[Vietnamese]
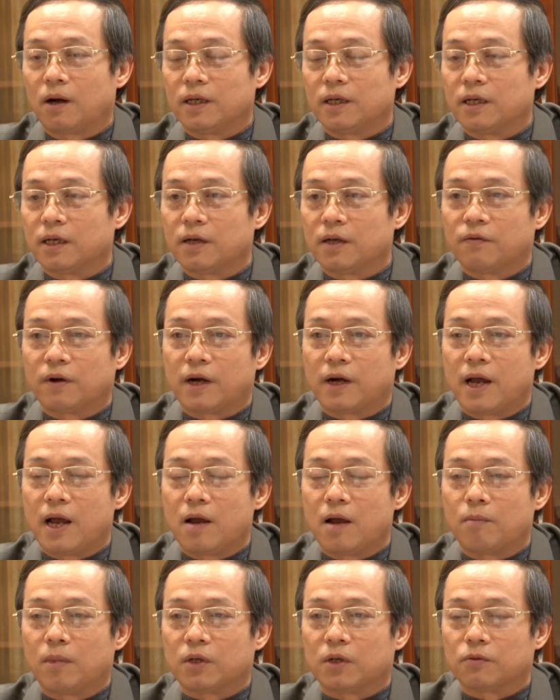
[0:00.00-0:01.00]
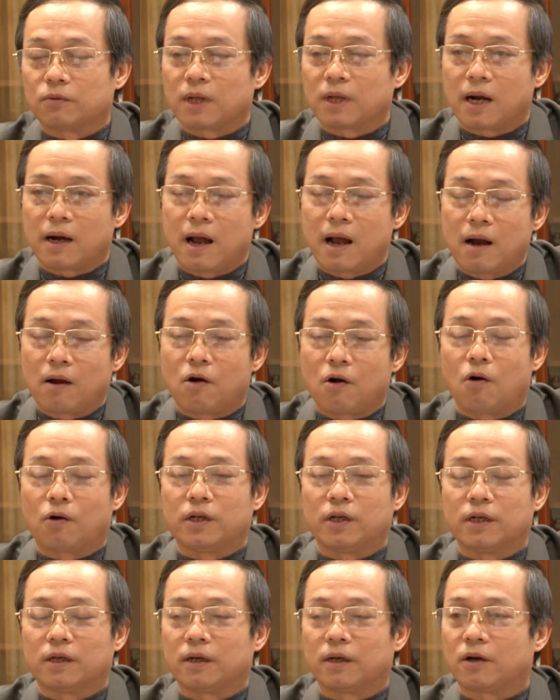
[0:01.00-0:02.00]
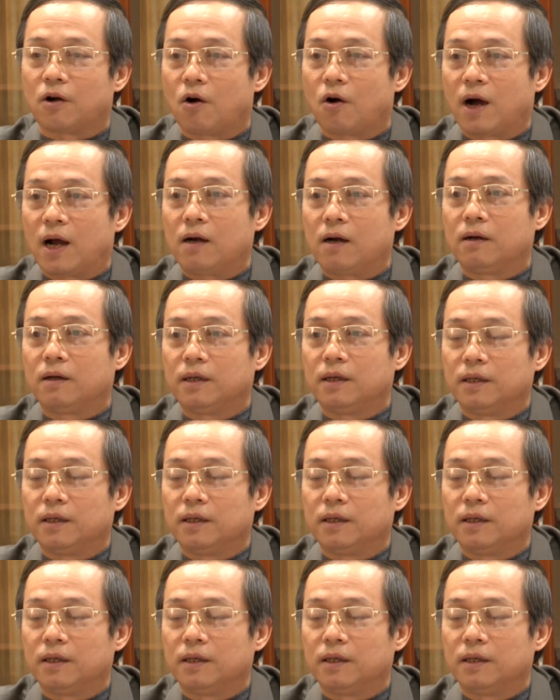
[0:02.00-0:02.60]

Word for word: là những cái vấn đề mà chúng ta đang còn những cái khó khăn